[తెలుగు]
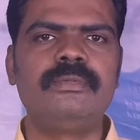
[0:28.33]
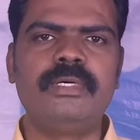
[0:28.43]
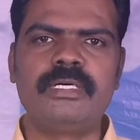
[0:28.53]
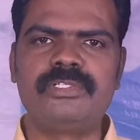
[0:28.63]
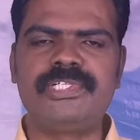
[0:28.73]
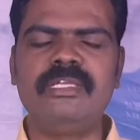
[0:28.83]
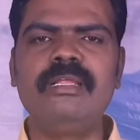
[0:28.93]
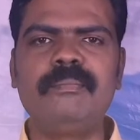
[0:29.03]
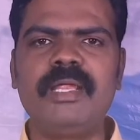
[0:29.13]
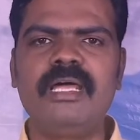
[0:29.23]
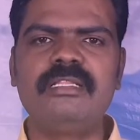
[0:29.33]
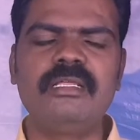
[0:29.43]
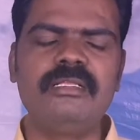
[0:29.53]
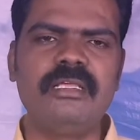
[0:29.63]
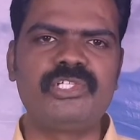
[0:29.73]
ఒక చిన్న
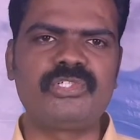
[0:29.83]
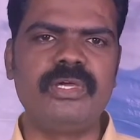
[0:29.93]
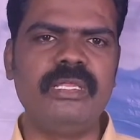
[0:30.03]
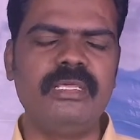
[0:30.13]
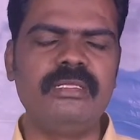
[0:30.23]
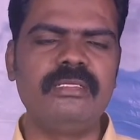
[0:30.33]
ప్రార్థన చేసుకొని